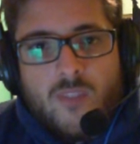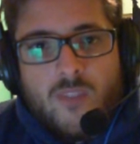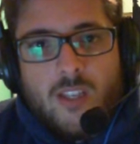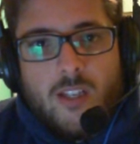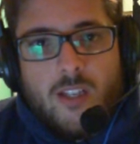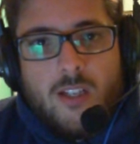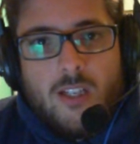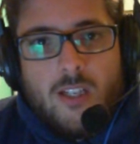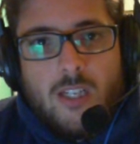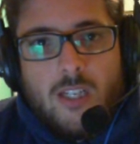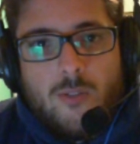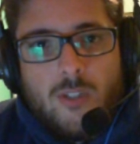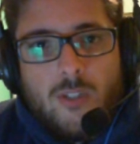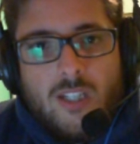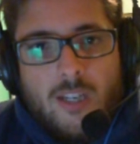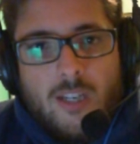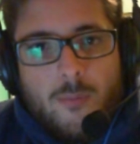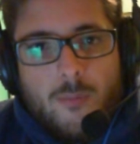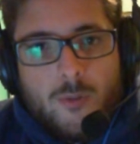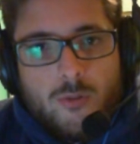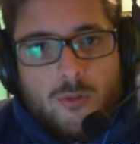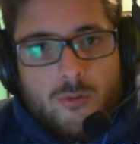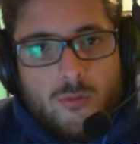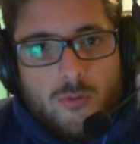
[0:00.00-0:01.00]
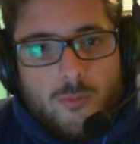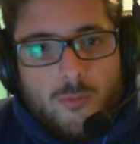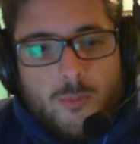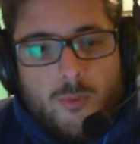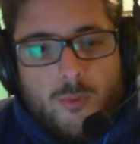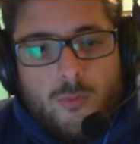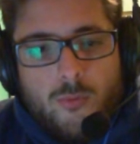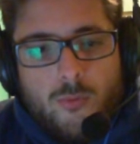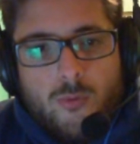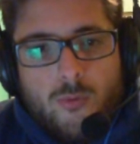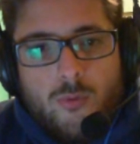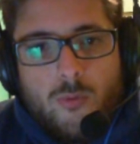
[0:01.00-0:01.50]
eh, lavoreremo su
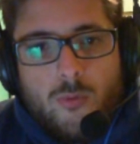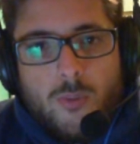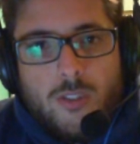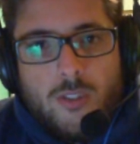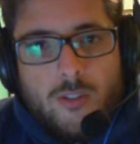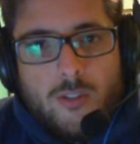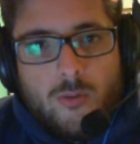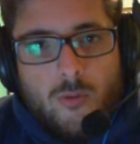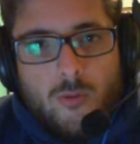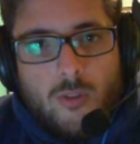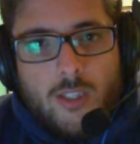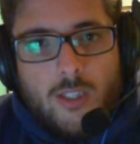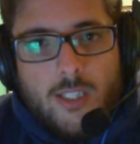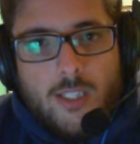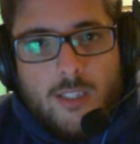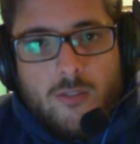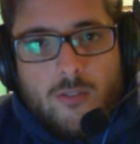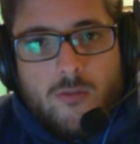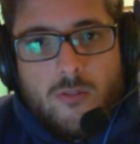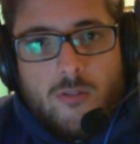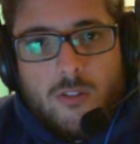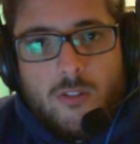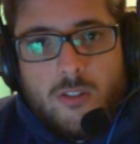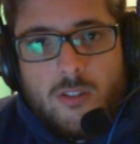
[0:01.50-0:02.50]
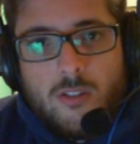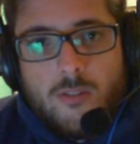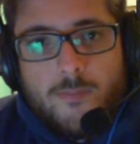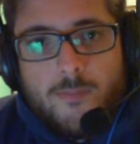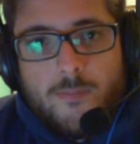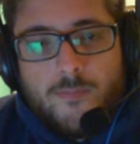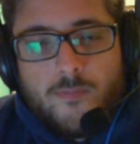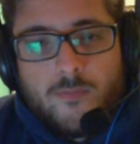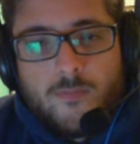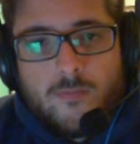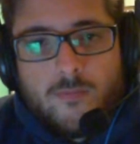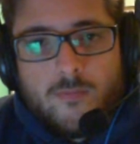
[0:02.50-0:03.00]
Ubuntu, quindi su Linux,
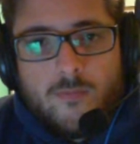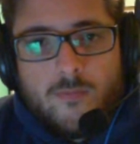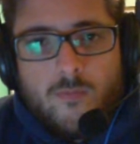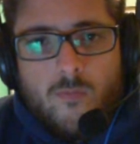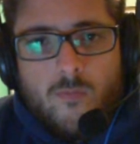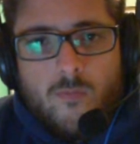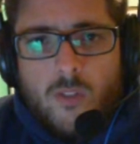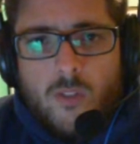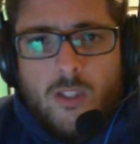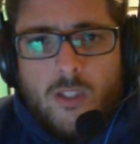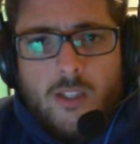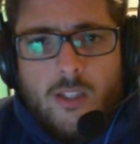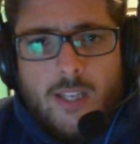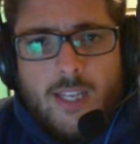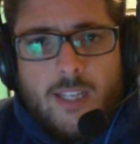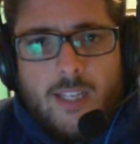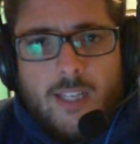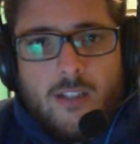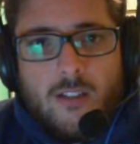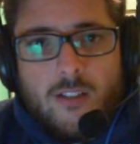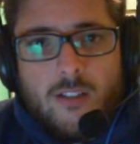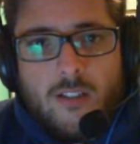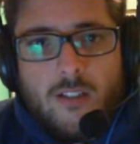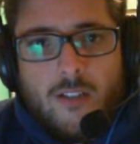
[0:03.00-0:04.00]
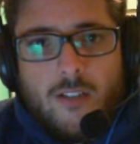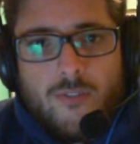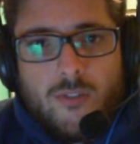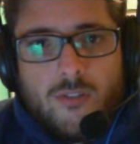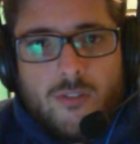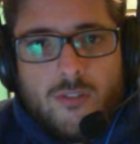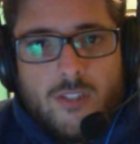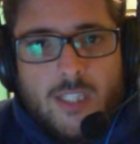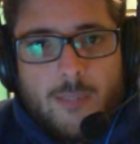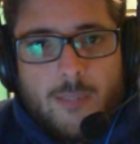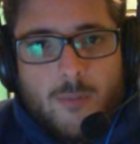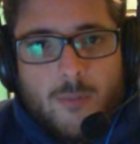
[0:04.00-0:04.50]
e eh,
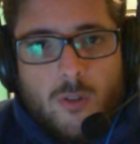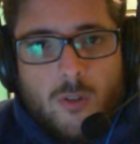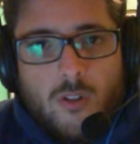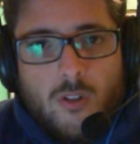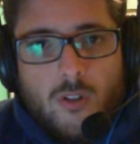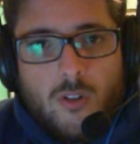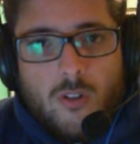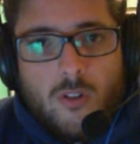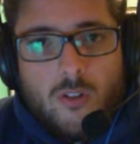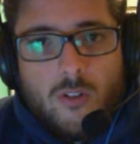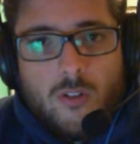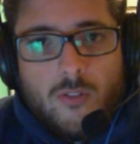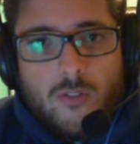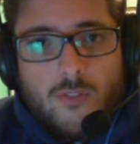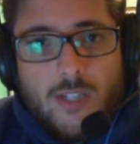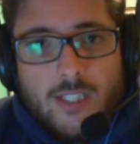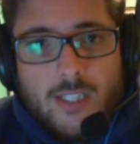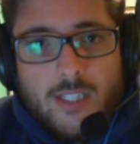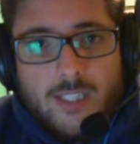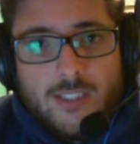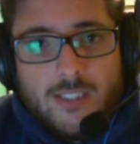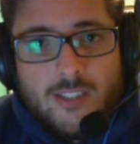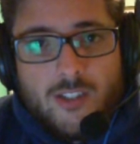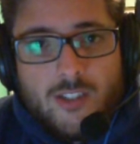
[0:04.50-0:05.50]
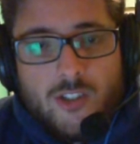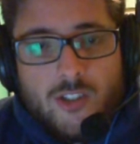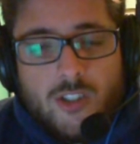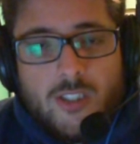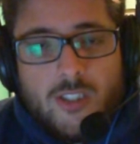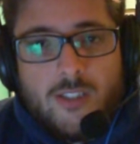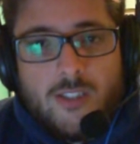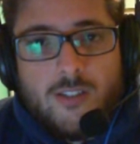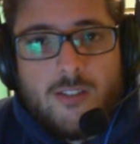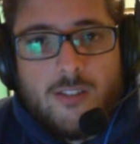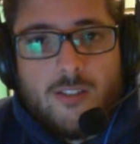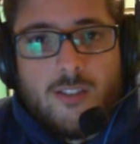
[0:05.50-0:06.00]
affronteremo vari
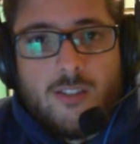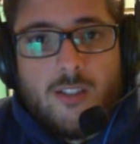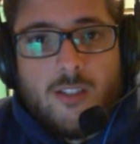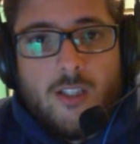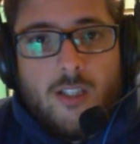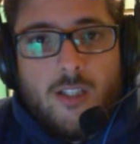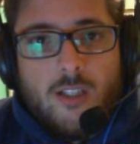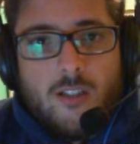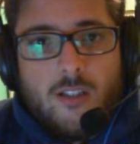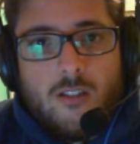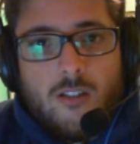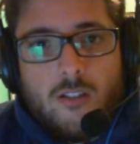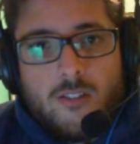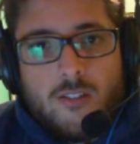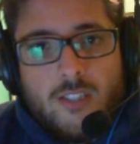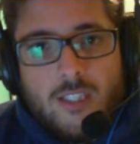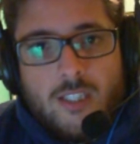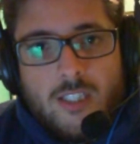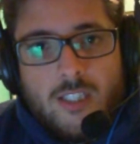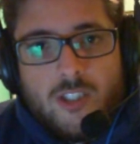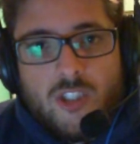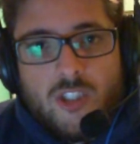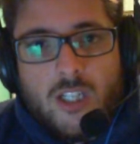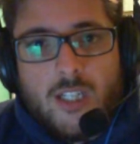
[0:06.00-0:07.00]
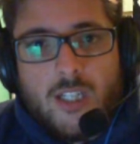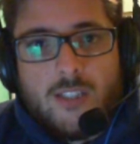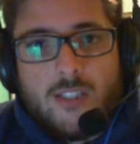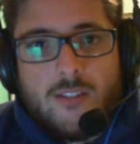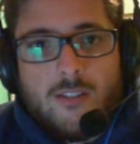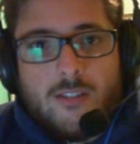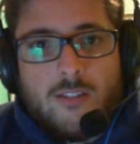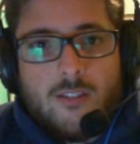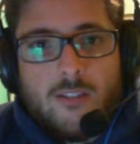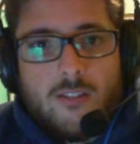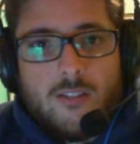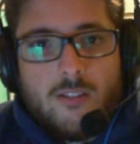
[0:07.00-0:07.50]
esercizi eh, delle
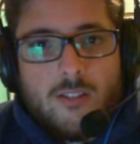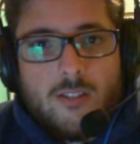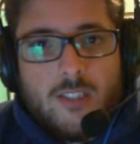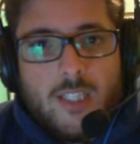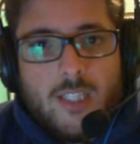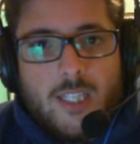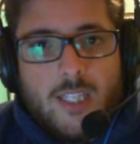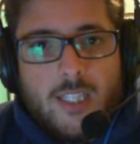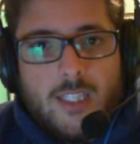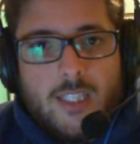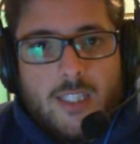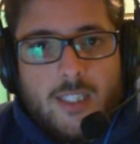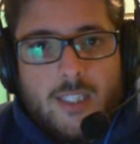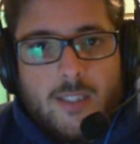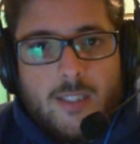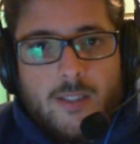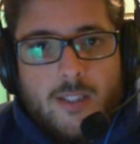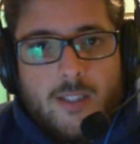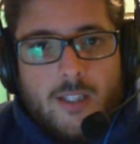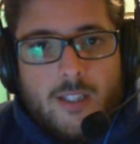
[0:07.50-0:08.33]
chat, dei,